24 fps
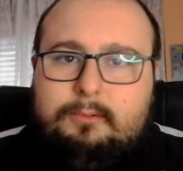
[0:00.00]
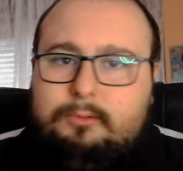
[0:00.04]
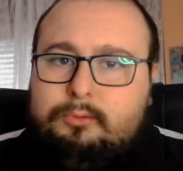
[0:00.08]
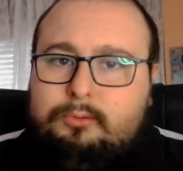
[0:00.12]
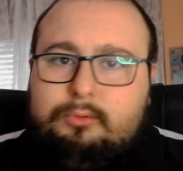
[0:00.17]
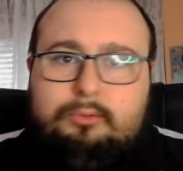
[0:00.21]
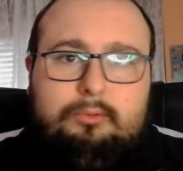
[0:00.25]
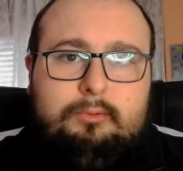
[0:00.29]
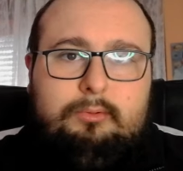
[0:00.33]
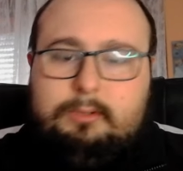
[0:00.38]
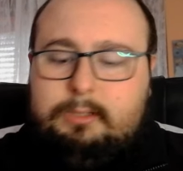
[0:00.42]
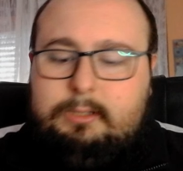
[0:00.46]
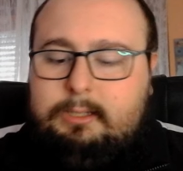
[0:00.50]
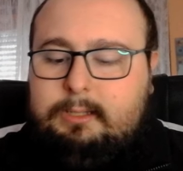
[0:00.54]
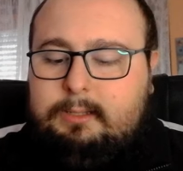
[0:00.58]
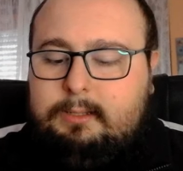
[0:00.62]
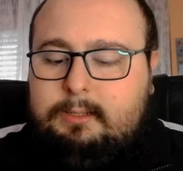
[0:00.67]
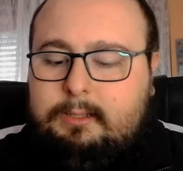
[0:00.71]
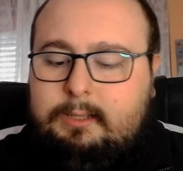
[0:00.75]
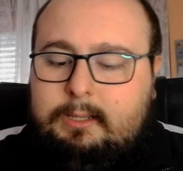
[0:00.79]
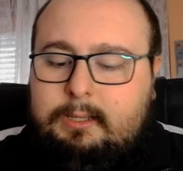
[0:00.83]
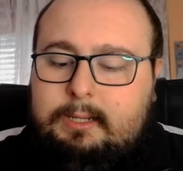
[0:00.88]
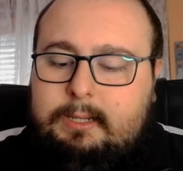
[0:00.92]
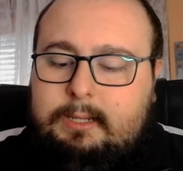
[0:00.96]

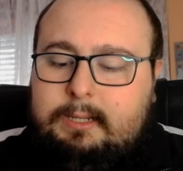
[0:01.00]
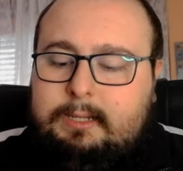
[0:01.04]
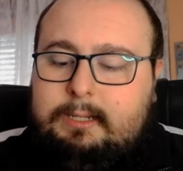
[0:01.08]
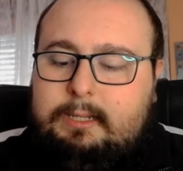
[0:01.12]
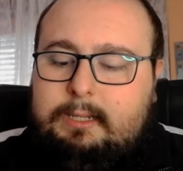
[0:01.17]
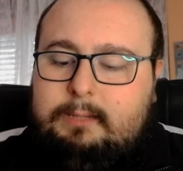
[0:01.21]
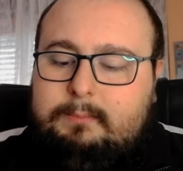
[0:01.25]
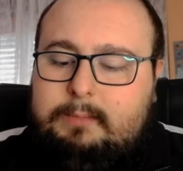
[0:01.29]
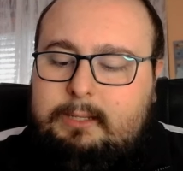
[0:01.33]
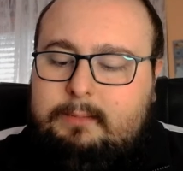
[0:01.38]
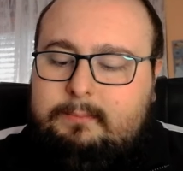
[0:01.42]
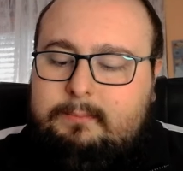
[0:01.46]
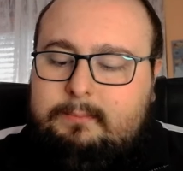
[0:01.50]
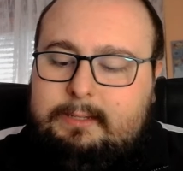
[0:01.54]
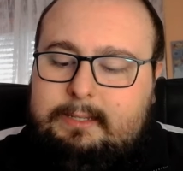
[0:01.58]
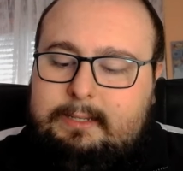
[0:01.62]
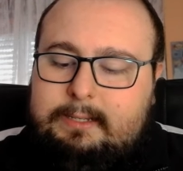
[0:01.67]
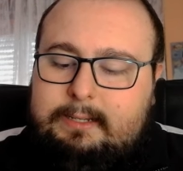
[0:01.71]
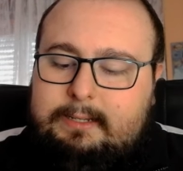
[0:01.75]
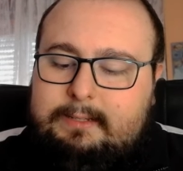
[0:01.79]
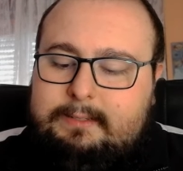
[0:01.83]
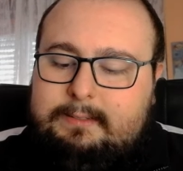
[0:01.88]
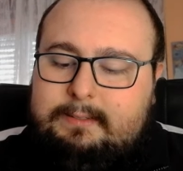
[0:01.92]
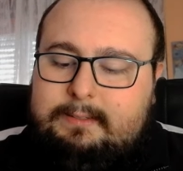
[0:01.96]
tutti i membri
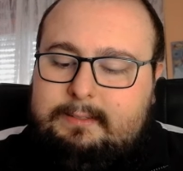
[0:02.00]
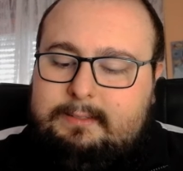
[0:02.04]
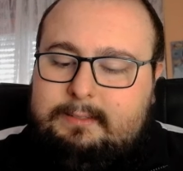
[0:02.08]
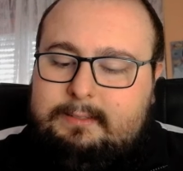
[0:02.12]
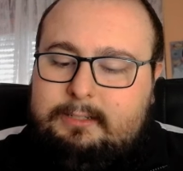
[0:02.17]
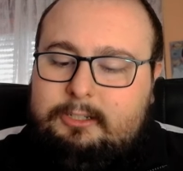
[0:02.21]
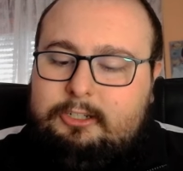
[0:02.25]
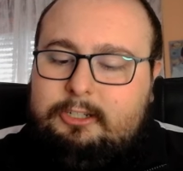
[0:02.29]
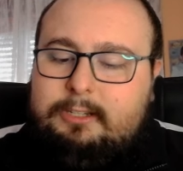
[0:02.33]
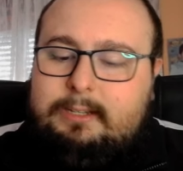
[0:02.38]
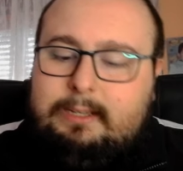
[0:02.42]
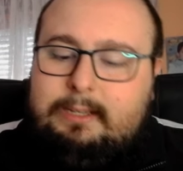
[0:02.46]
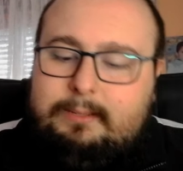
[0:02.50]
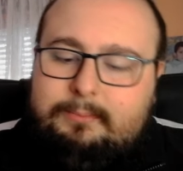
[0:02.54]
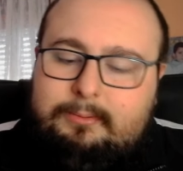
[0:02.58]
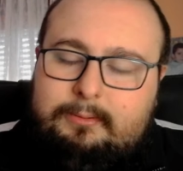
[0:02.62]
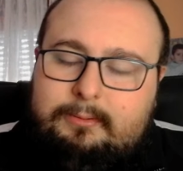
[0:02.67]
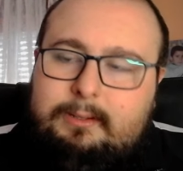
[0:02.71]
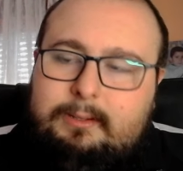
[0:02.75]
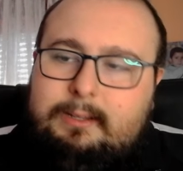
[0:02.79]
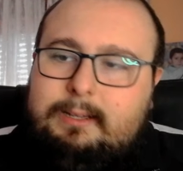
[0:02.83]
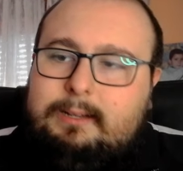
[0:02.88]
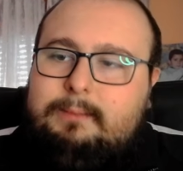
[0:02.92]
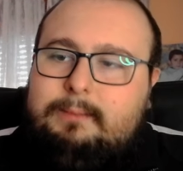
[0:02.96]
della SSC
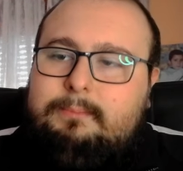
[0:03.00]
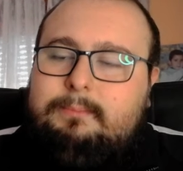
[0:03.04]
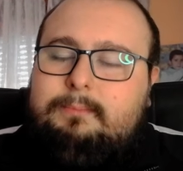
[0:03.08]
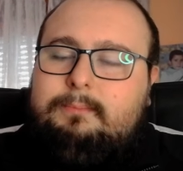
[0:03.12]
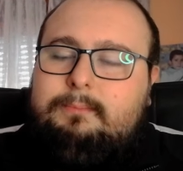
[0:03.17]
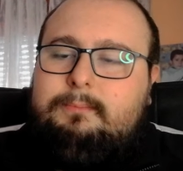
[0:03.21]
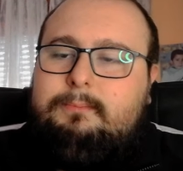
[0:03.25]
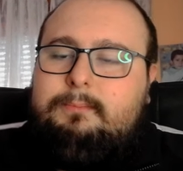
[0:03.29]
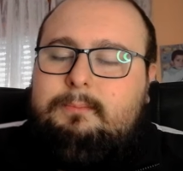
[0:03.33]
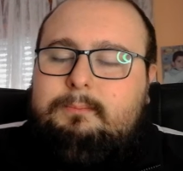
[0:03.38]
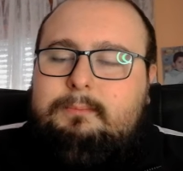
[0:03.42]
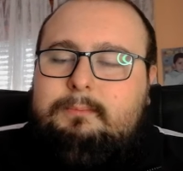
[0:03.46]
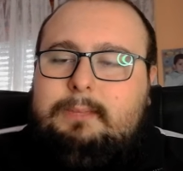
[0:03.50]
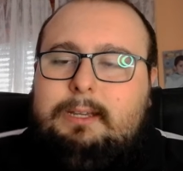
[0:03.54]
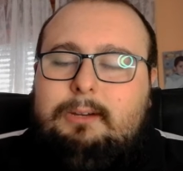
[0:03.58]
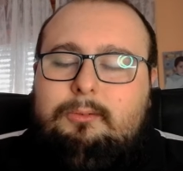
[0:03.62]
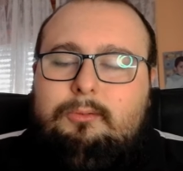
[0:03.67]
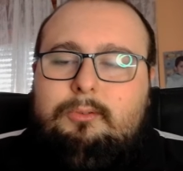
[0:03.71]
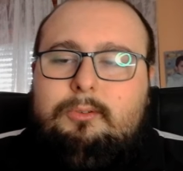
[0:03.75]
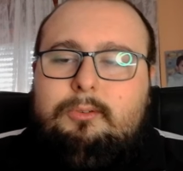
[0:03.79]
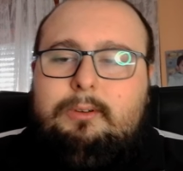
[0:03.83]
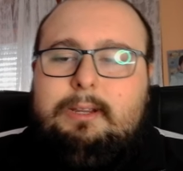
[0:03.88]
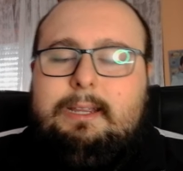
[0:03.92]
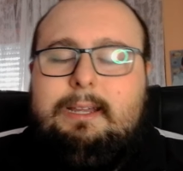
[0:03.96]
Napoli ab- mi
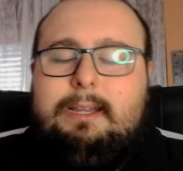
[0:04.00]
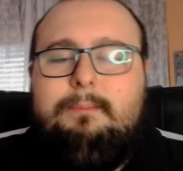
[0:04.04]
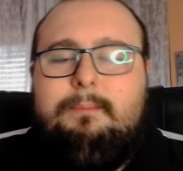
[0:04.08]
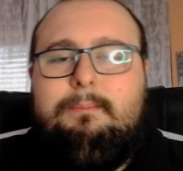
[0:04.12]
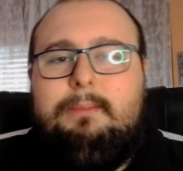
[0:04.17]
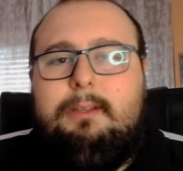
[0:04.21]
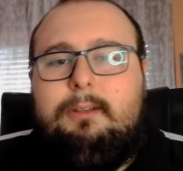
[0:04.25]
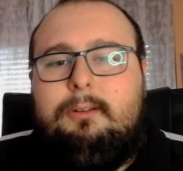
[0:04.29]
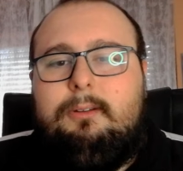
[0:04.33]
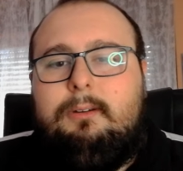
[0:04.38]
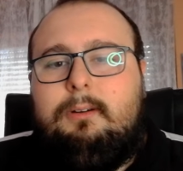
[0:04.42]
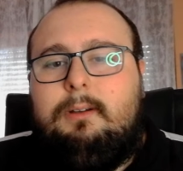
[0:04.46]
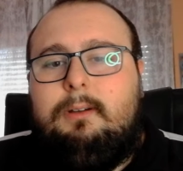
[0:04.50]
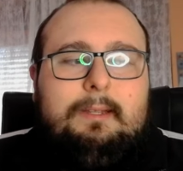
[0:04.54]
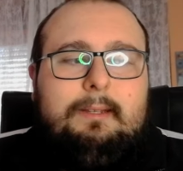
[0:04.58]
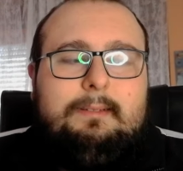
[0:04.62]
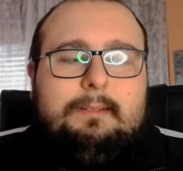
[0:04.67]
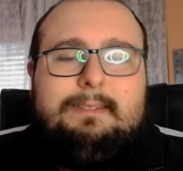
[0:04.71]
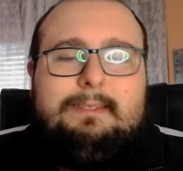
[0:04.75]
auguro che abbiano